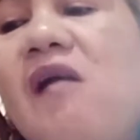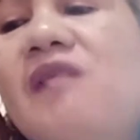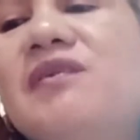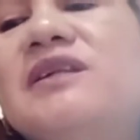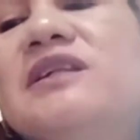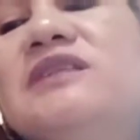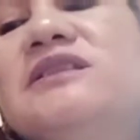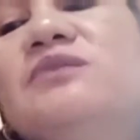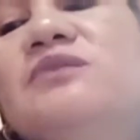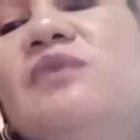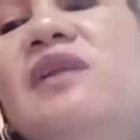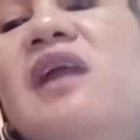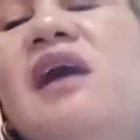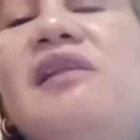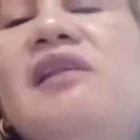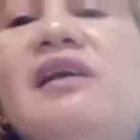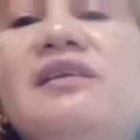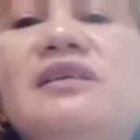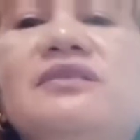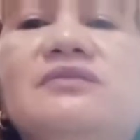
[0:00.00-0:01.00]
Ayun guys, wala
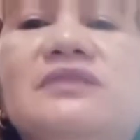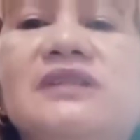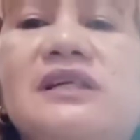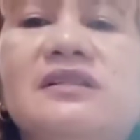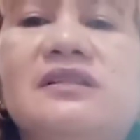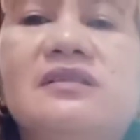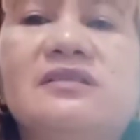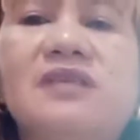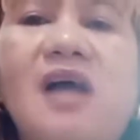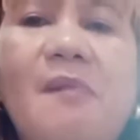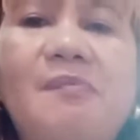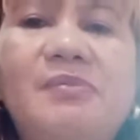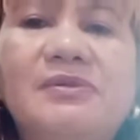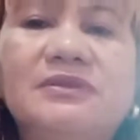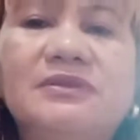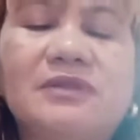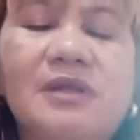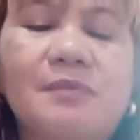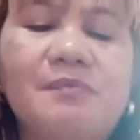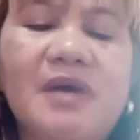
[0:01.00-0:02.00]
na yung ating
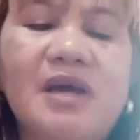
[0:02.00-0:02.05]
toppings.